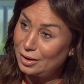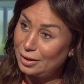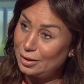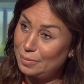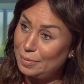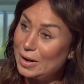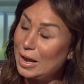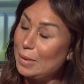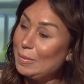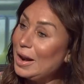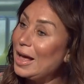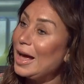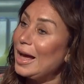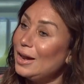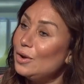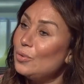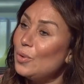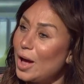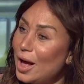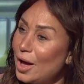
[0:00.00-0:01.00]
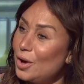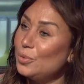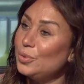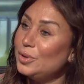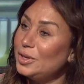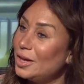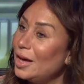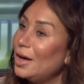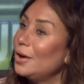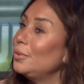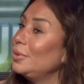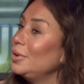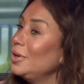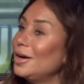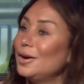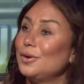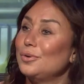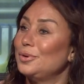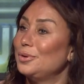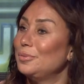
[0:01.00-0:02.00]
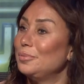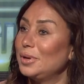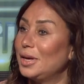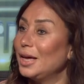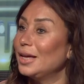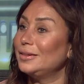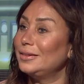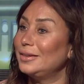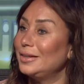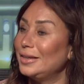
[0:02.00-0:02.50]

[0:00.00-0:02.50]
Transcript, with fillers: بنعملها حلوه قوي قوي قوي بجد